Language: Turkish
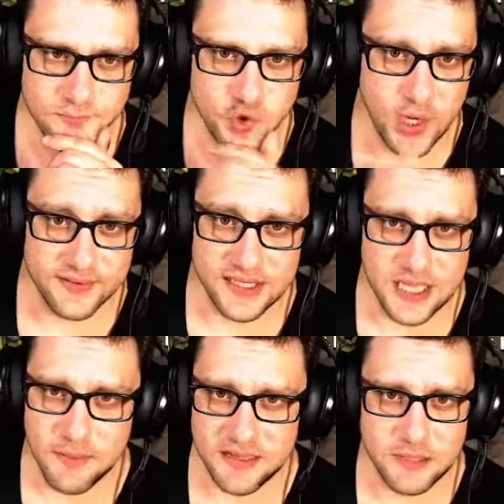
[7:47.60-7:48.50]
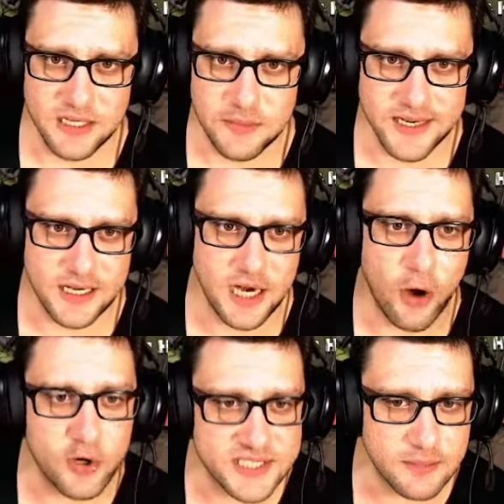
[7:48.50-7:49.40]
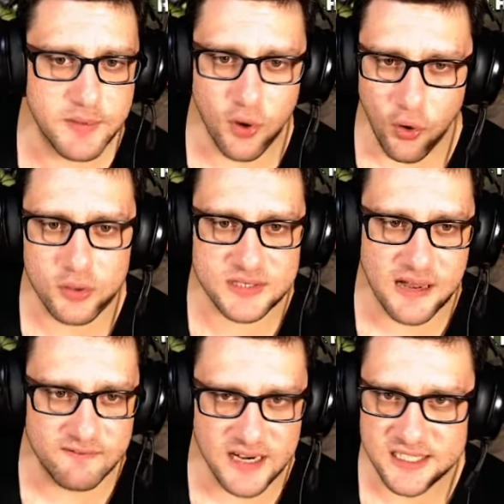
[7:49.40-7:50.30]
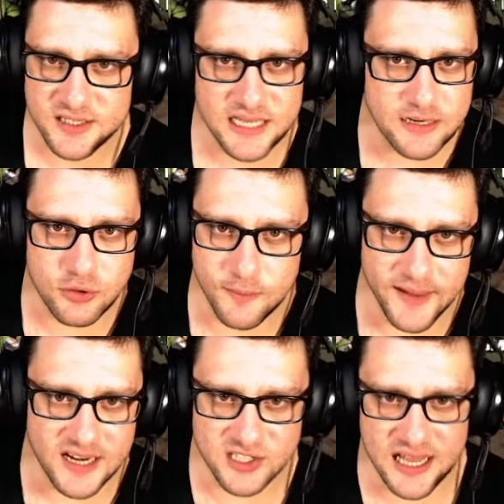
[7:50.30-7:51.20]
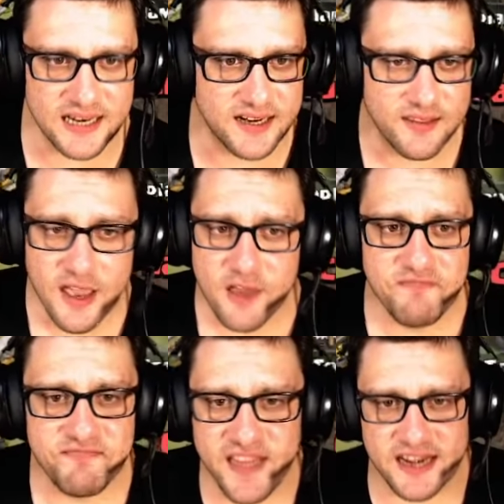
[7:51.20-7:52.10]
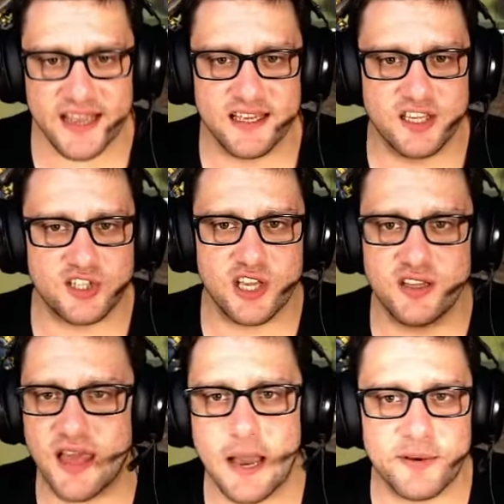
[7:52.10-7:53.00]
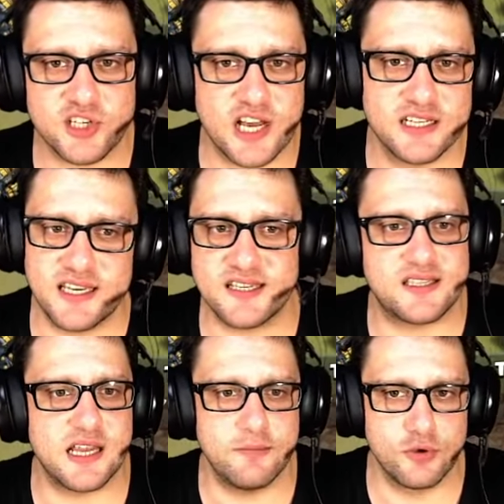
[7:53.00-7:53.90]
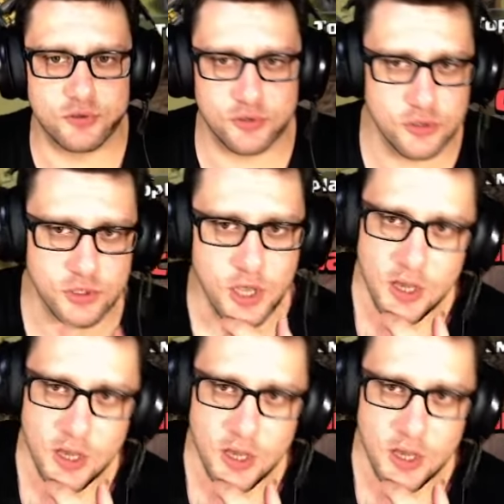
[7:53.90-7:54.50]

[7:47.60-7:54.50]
Şu anda tam anlamıyla bir kaotik bir ortam var. Yani süper ejderlerin nereye gideceğini, ne yapacağını kestiremiyorsunuz.